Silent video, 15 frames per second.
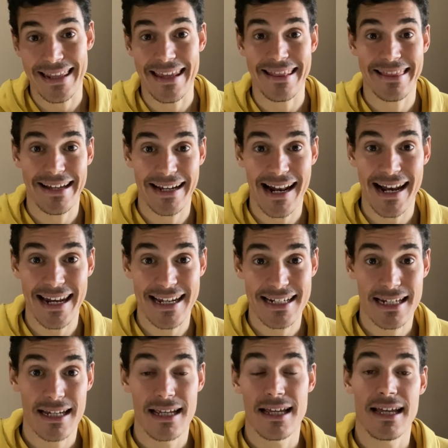de
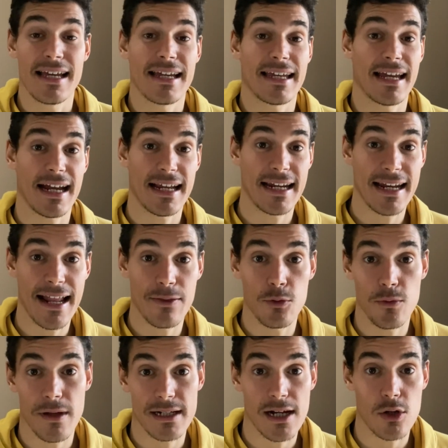integrales que generan
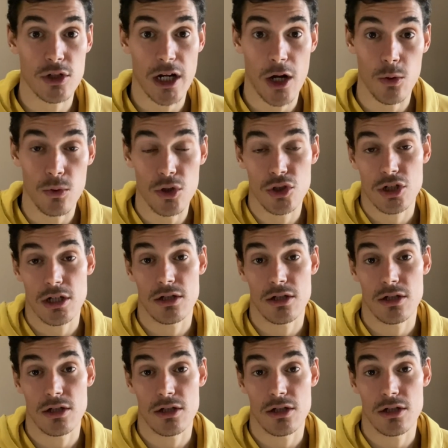dudas a los alumnos.